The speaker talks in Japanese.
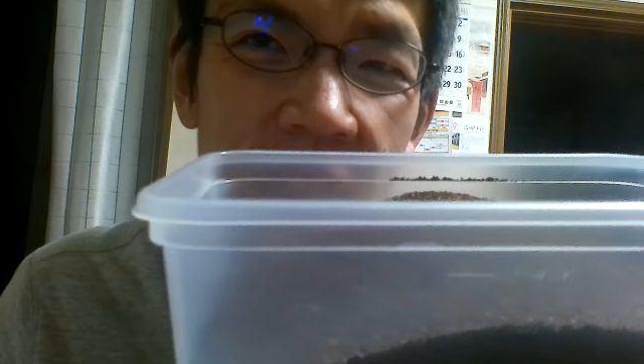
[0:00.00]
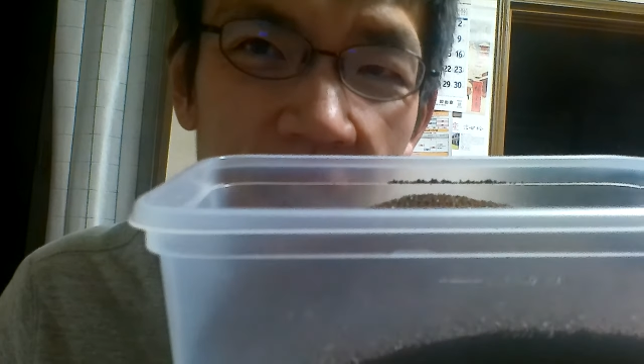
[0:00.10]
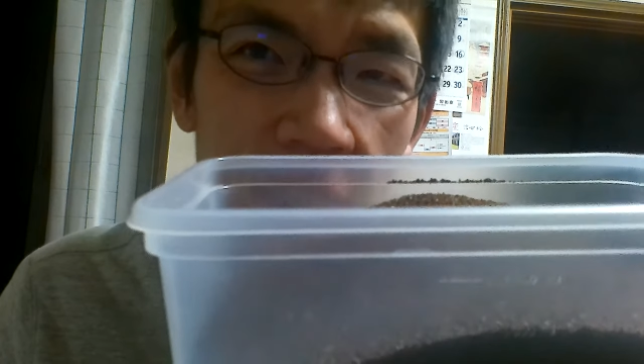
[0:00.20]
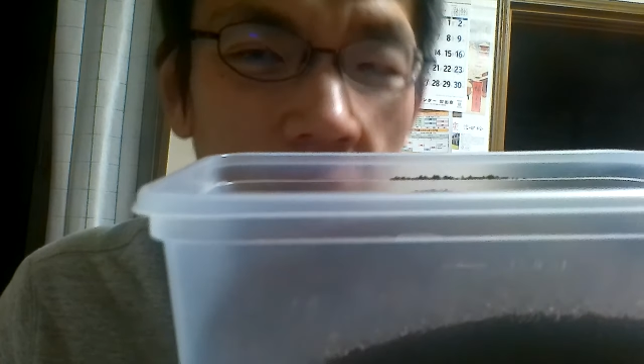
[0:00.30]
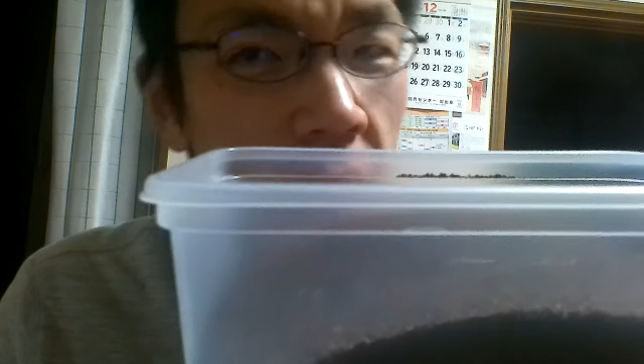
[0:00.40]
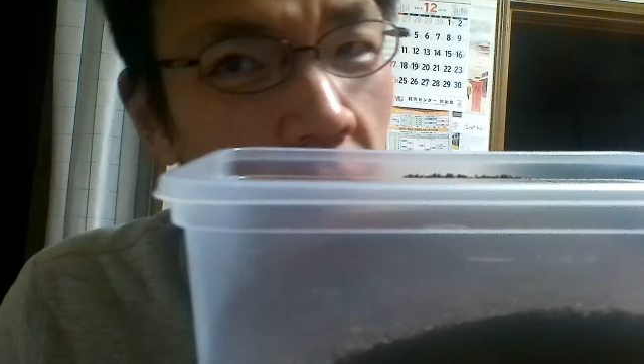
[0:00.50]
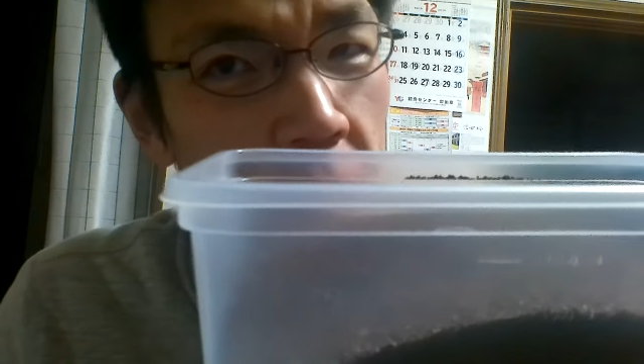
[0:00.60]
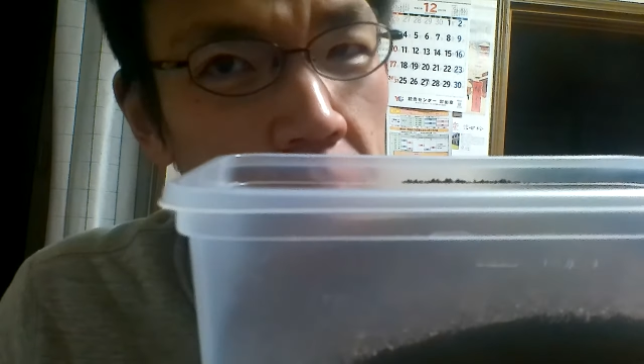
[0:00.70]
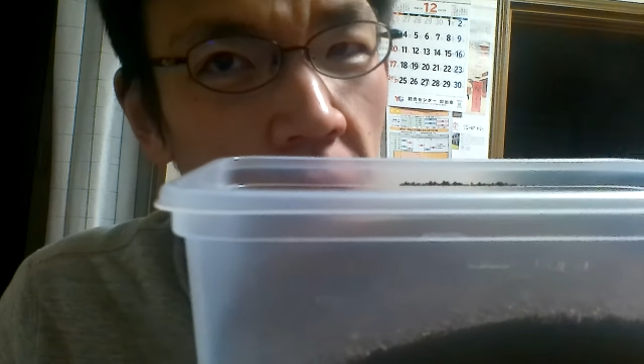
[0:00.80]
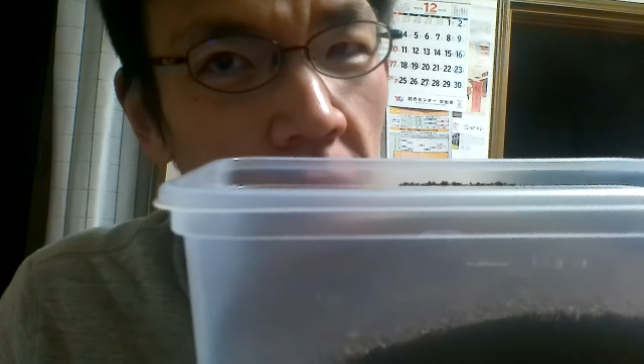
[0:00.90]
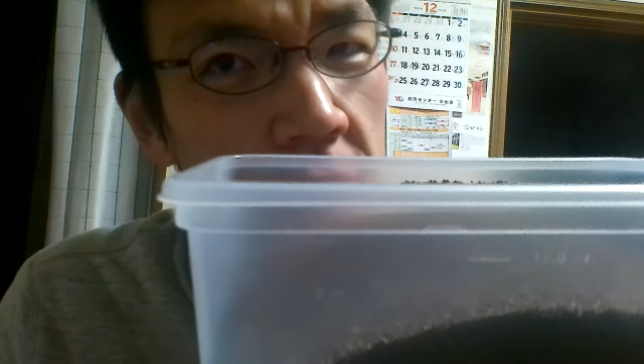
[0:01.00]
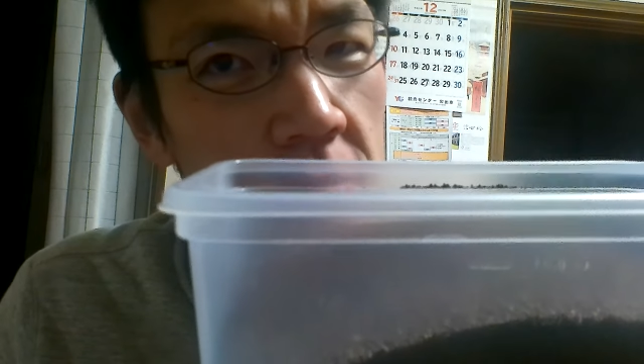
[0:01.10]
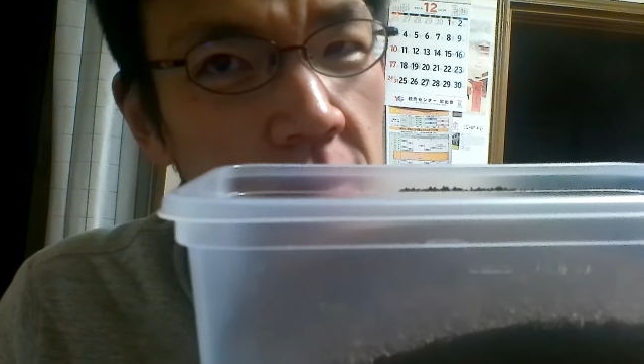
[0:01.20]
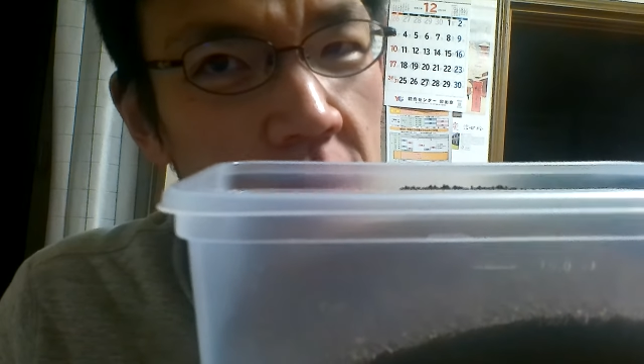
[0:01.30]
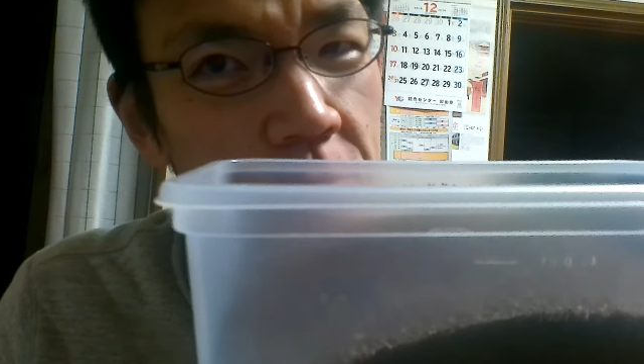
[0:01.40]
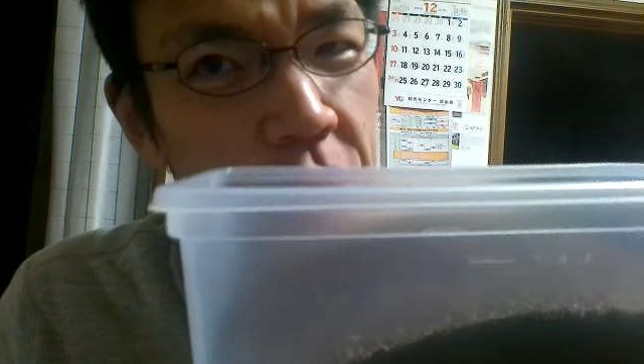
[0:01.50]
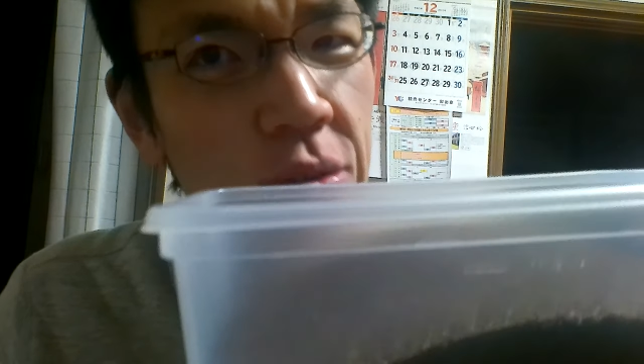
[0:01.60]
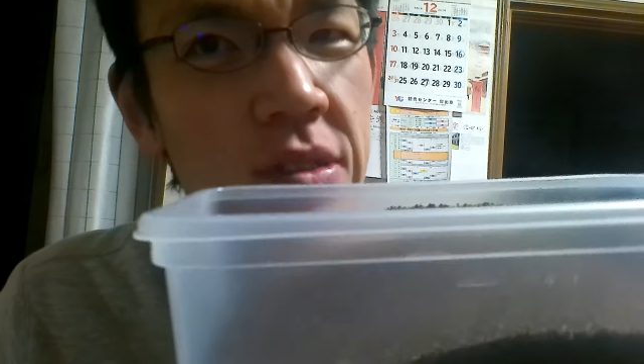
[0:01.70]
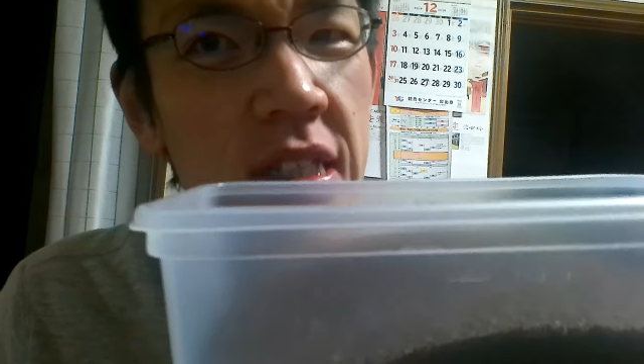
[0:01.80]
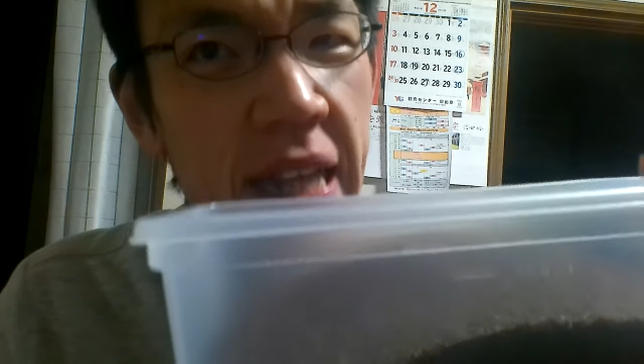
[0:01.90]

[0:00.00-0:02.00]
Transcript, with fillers: というかタッパー、ジップロックにね。